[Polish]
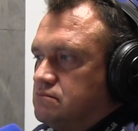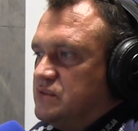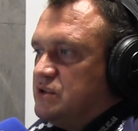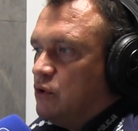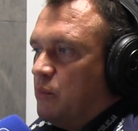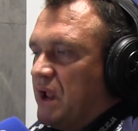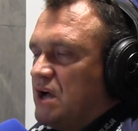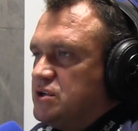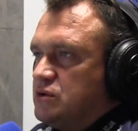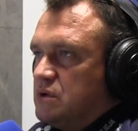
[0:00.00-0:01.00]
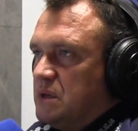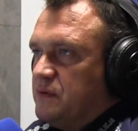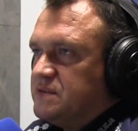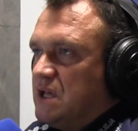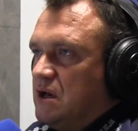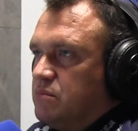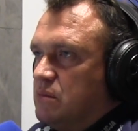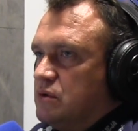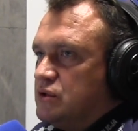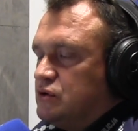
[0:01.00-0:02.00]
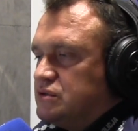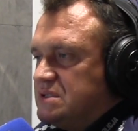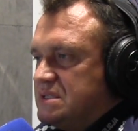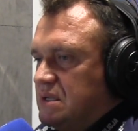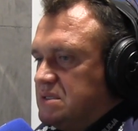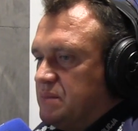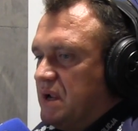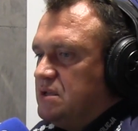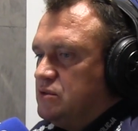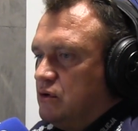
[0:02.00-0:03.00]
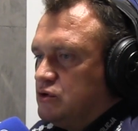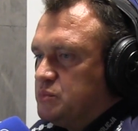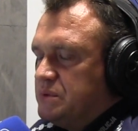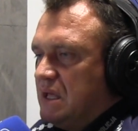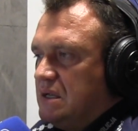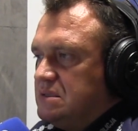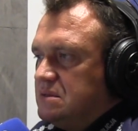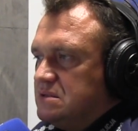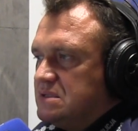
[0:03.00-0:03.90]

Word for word: w wyniku obrażeń, które powstały, pomimo tego, że zostali zabrani do szpitali, no,